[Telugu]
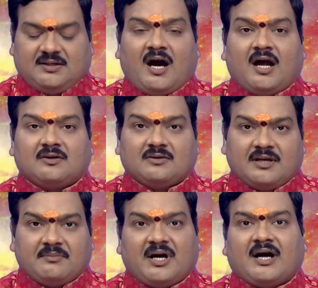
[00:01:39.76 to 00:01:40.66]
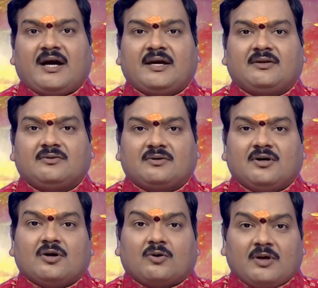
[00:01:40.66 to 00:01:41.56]
నాలుగు నిమ్మకాయలు
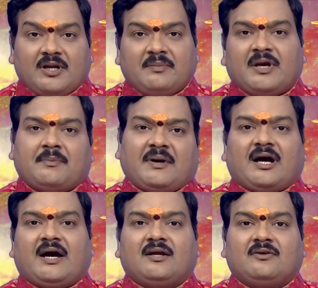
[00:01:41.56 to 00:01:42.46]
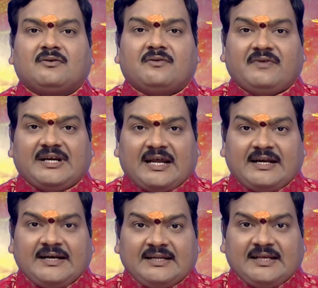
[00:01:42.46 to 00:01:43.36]
కొన్ని మిరపకాయలు
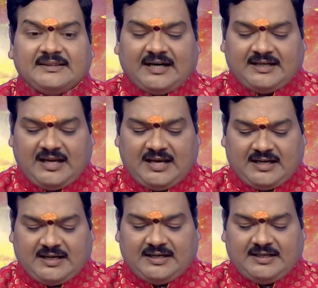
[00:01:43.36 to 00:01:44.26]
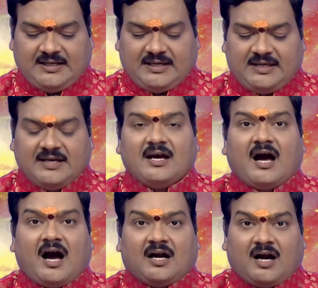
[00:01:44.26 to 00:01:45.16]
వీటన్నిటినీ దండలాగా కట్టి
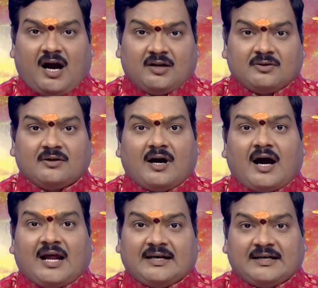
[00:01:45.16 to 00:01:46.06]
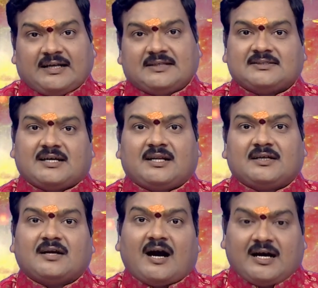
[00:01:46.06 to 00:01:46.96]
ఆ కారుకు అలంకరించాలి
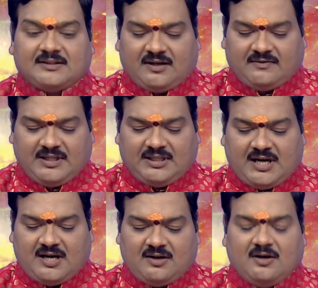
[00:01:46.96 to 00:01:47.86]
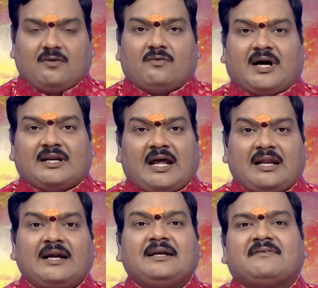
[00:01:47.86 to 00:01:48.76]
ఆ తర్వాత ఒక
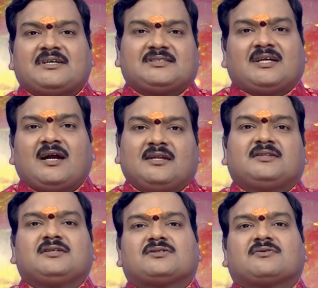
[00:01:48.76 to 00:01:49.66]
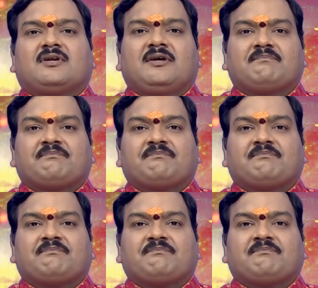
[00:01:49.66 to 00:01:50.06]
నల్లటి వస్త్రాన్ని తీసుకొని